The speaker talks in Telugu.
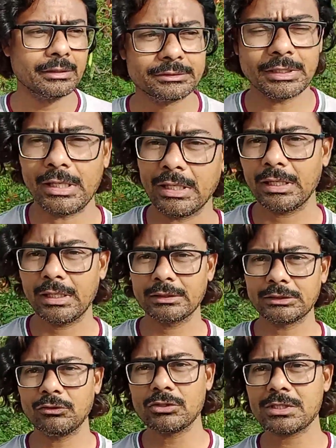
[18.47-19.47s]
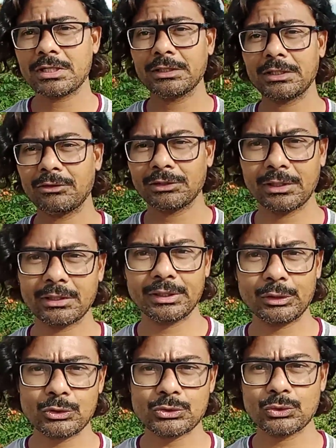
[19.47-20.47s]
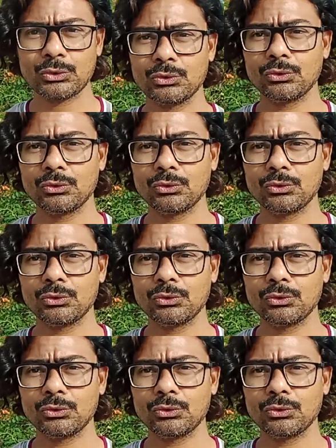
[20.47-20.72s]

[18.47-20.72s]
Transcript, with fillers: చాలా సంవత్సరాల తర్వాత నేను ఈరోజు